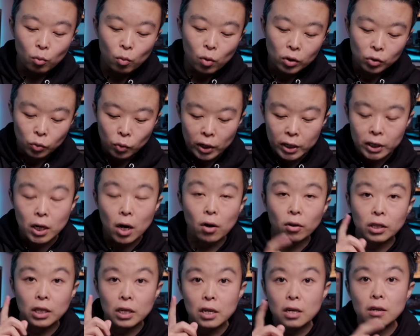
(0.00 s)
我最
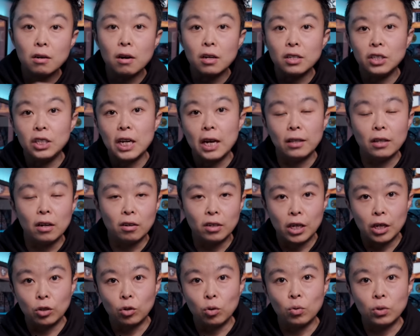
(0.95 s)
早第一个见到
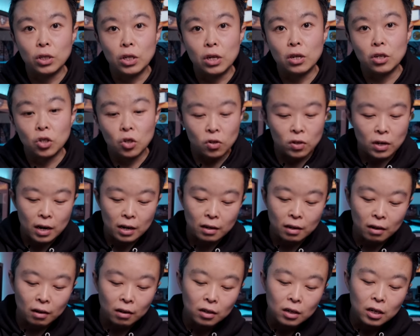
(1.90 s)
这个东西是谁
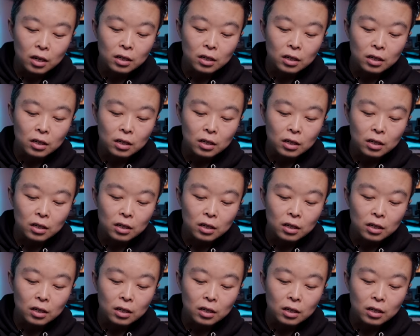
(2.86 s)
呢，